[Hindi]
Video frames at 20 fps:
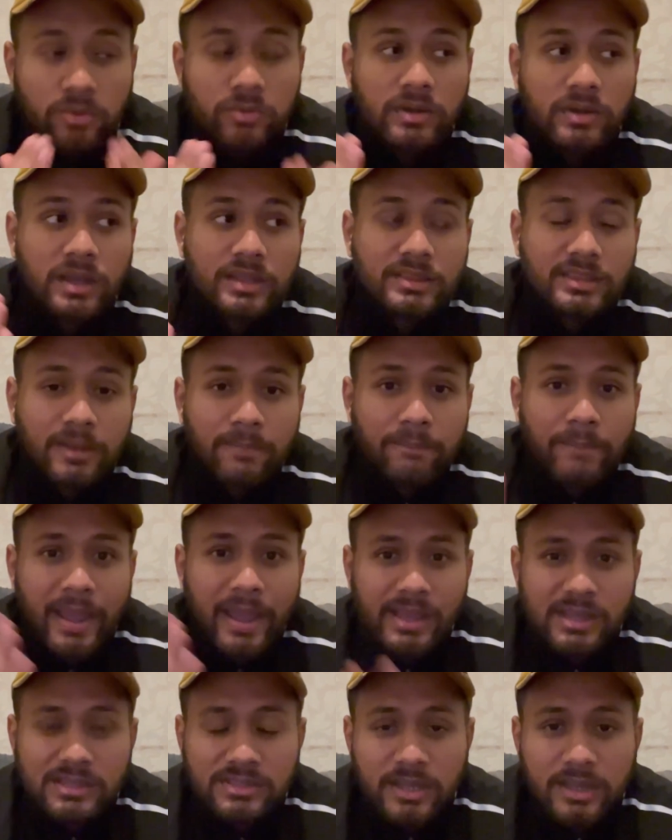उनका तब
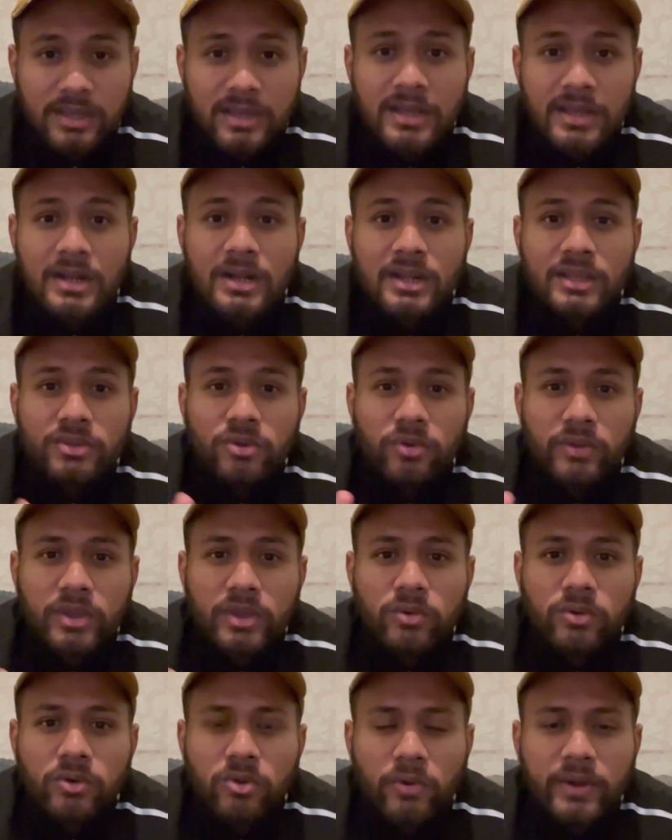पैकेज है क्योंकि
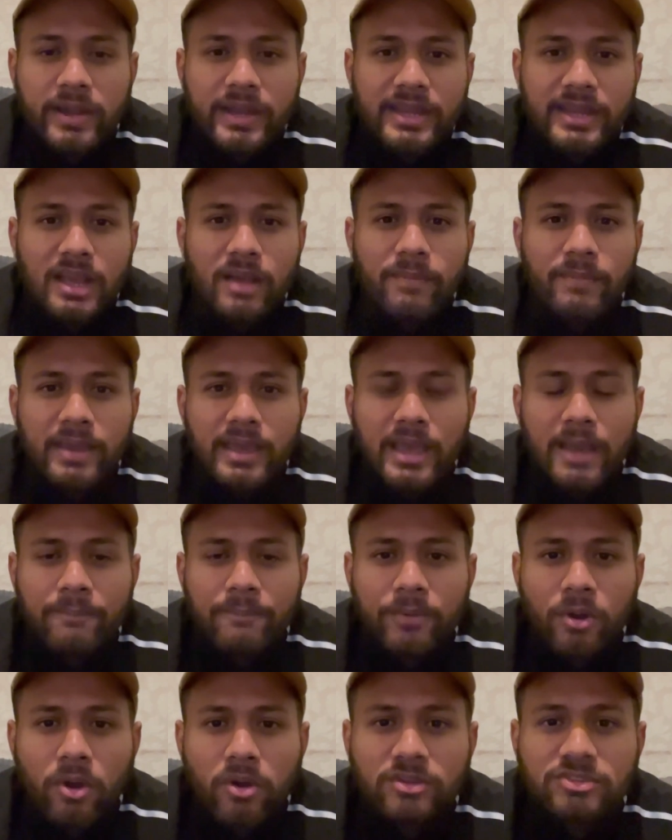उनको इंडिया में
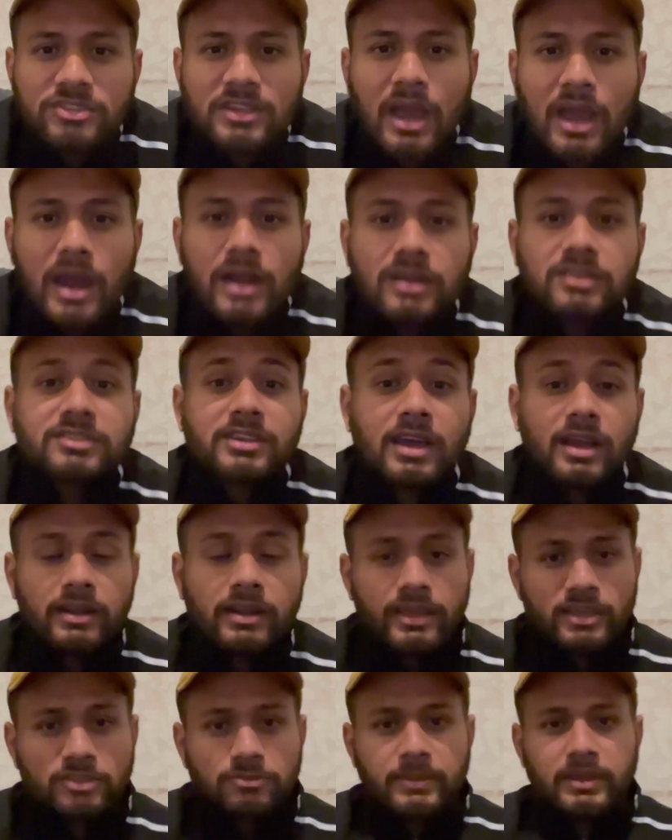अप्रॉक्स आठ साल का
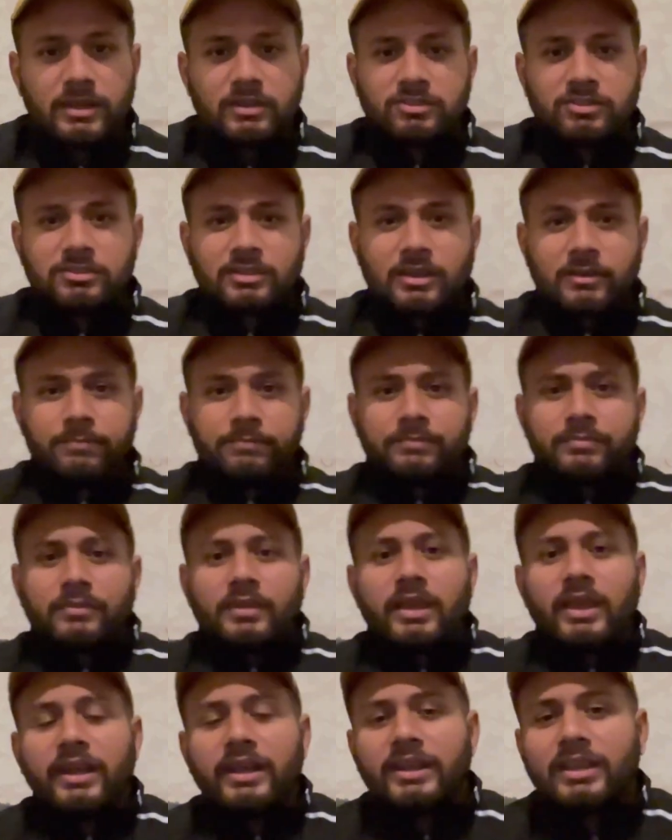एक्सपीरियंस था
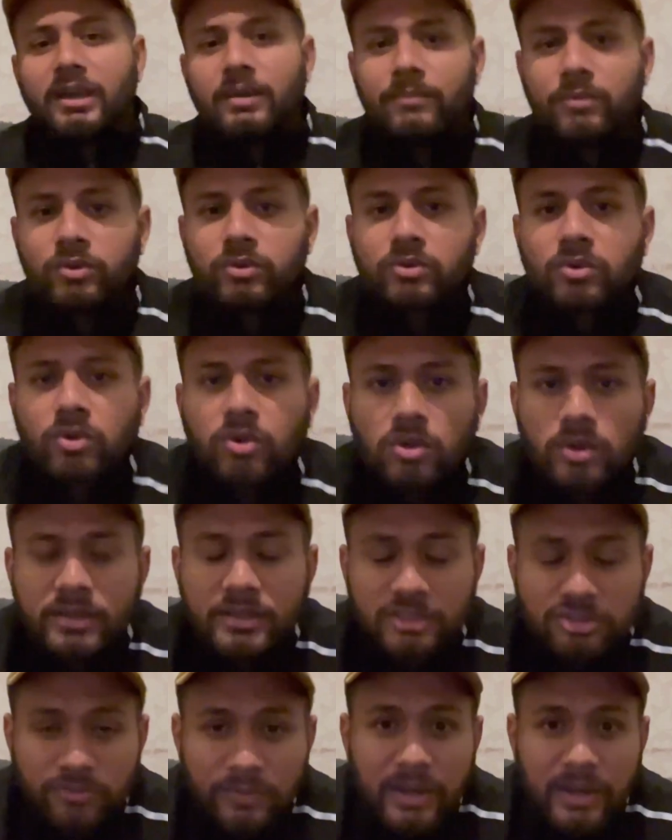इंडिया में उनको
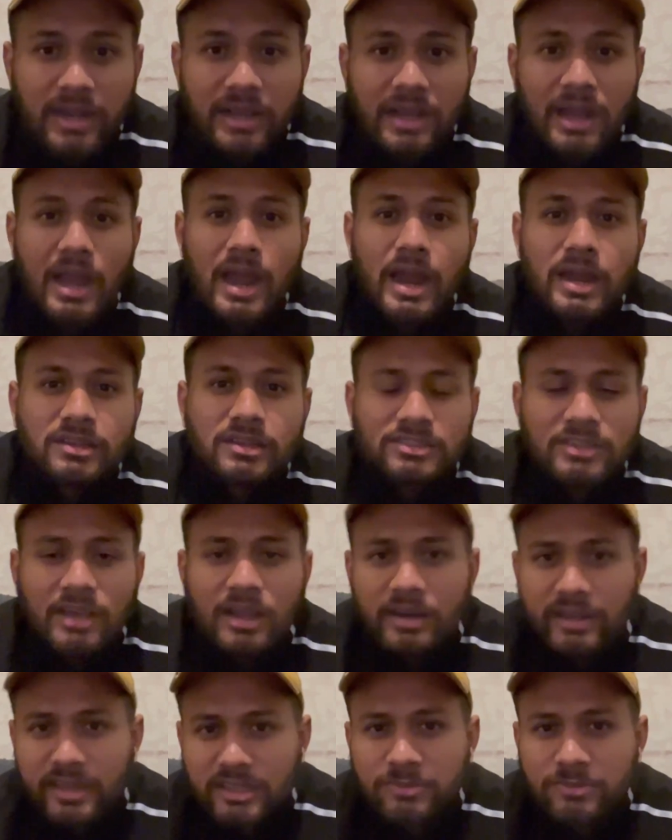इस फील्ड का आठ साल
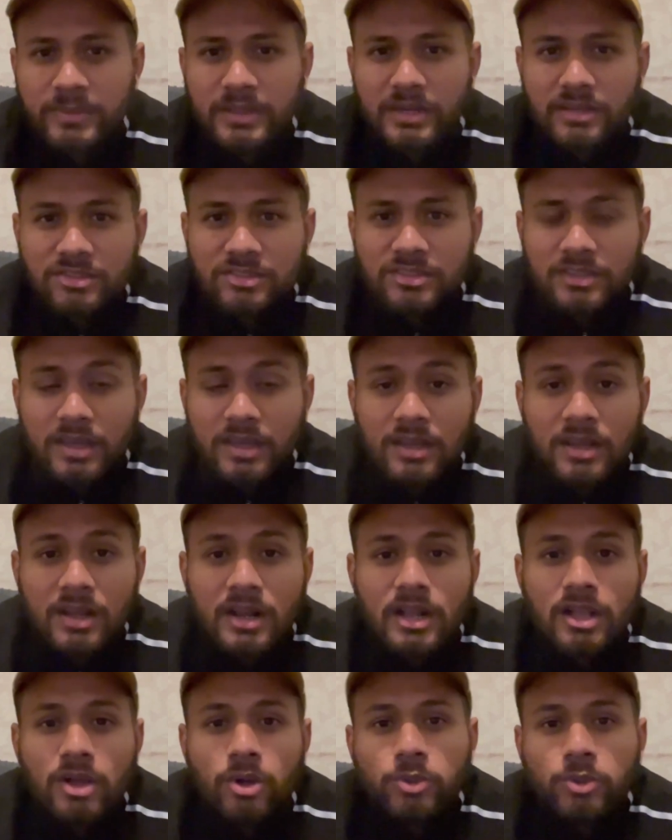का एक्सपीरियंस था
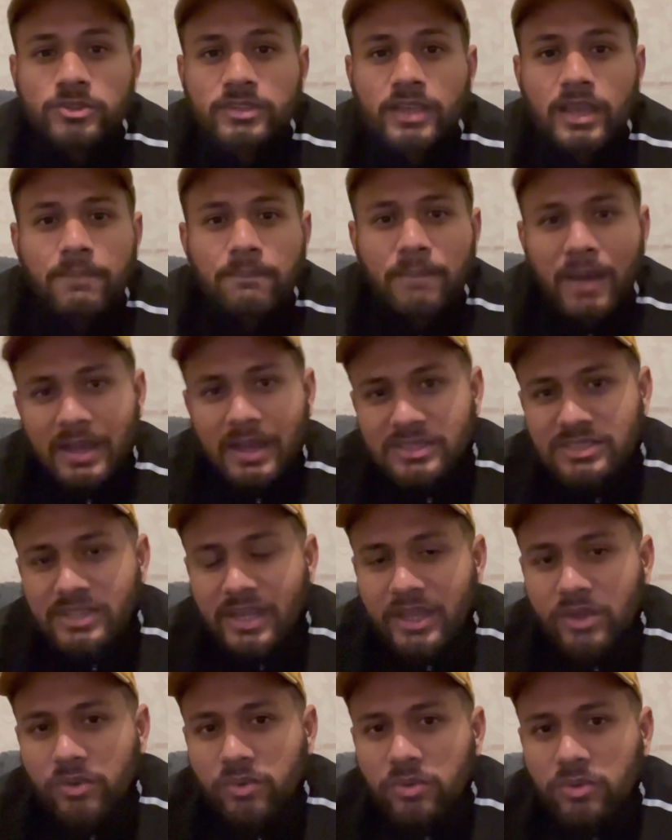उसके बाद
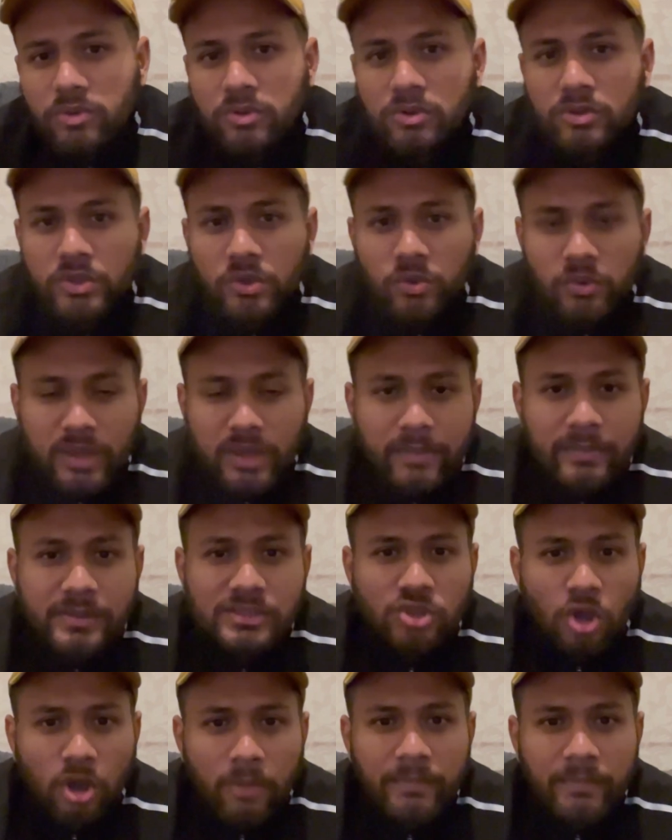जाके उनको यूके में
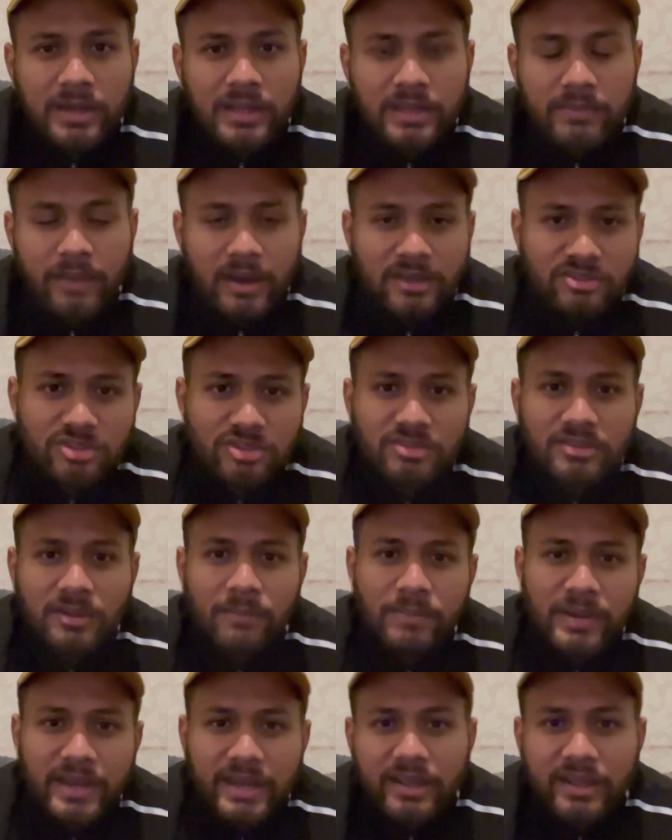जॉब मिली मास्टर्स
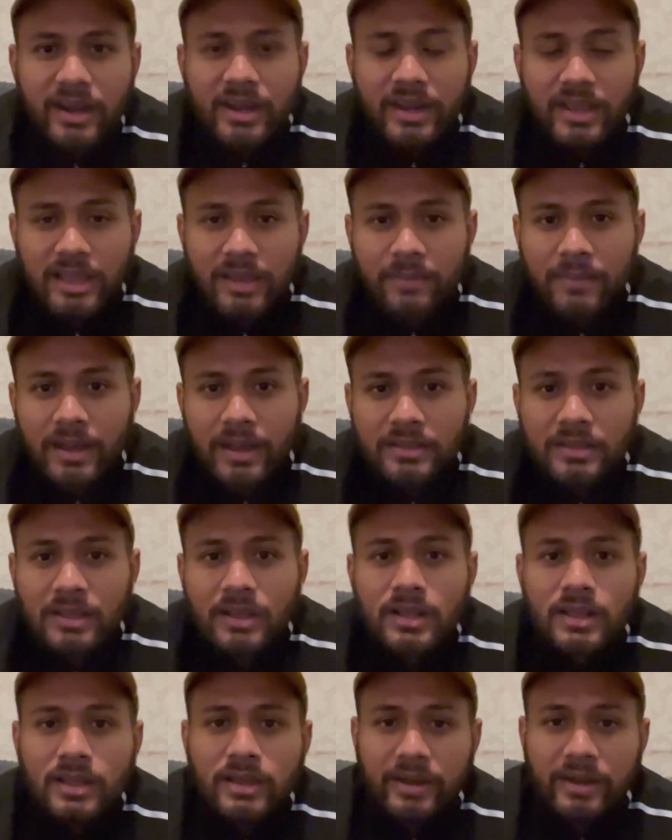कंप्लीट करने के बाद
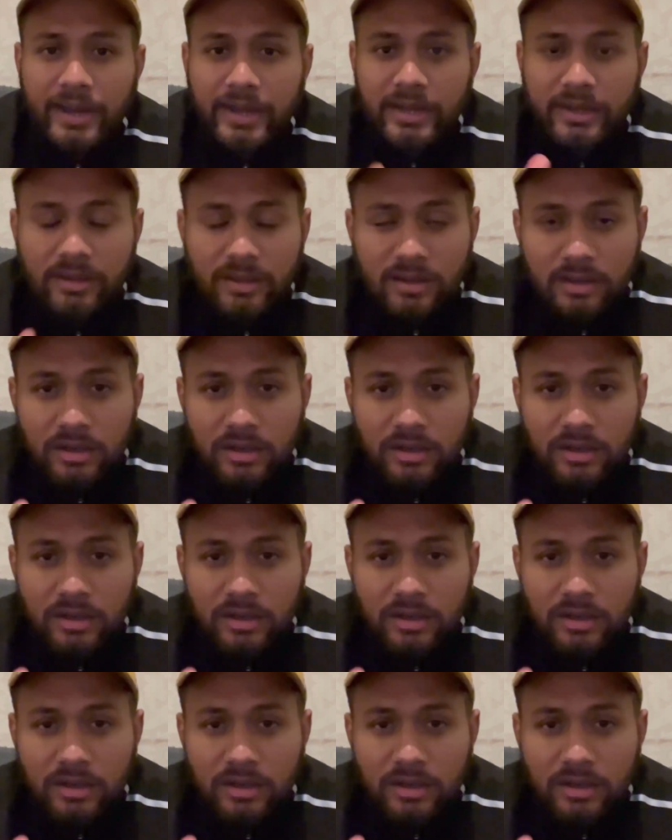राइट